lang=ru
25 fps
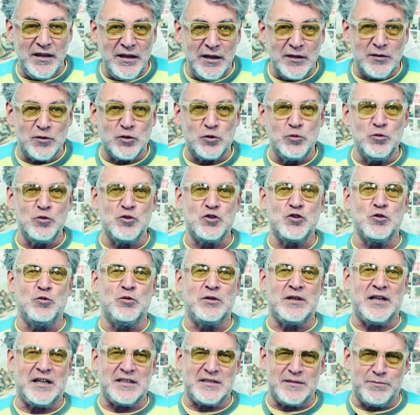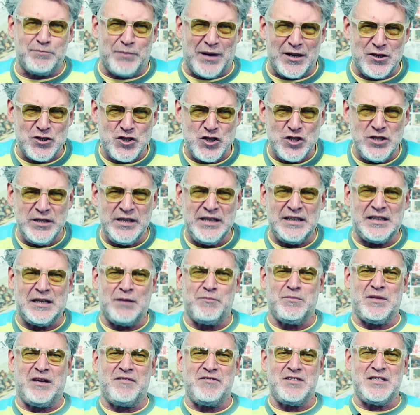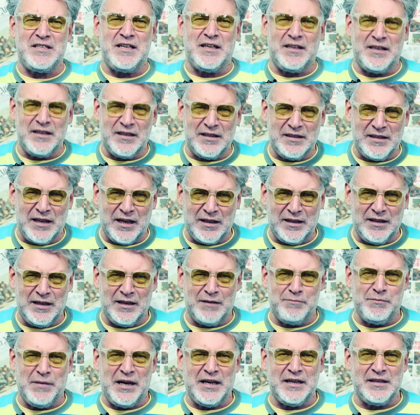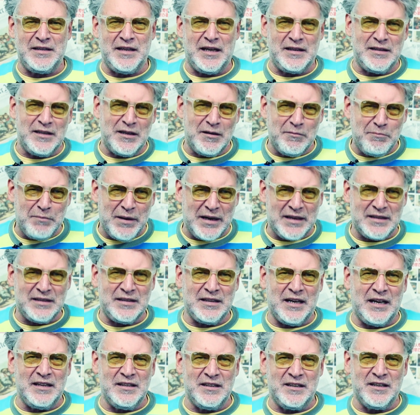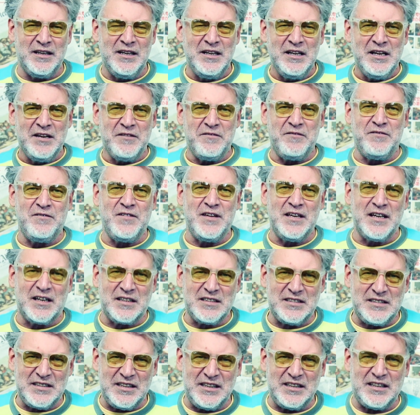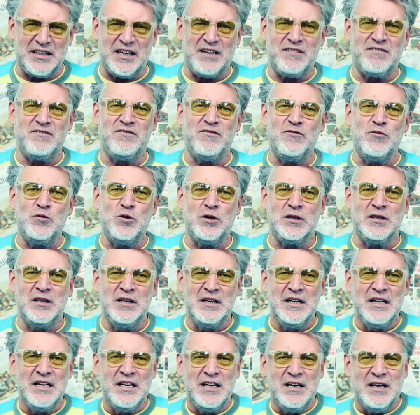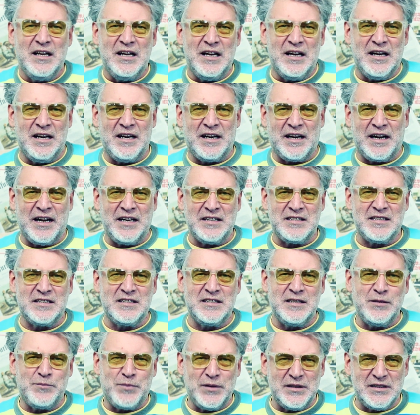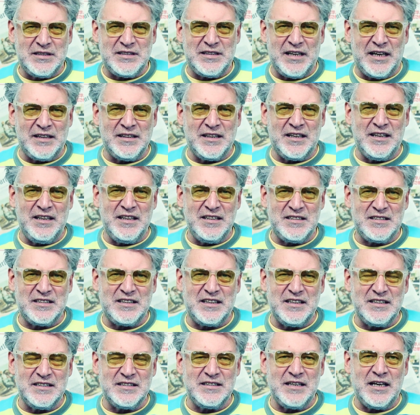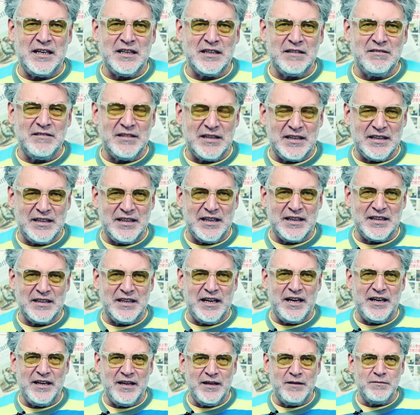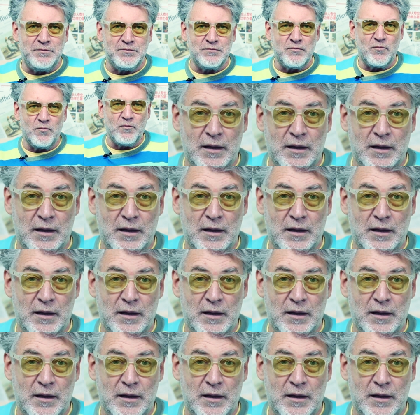И тут же у нас пошли там на всяких таких мохнатых порталах версии там вот, рассыпался английский заговор и так далее.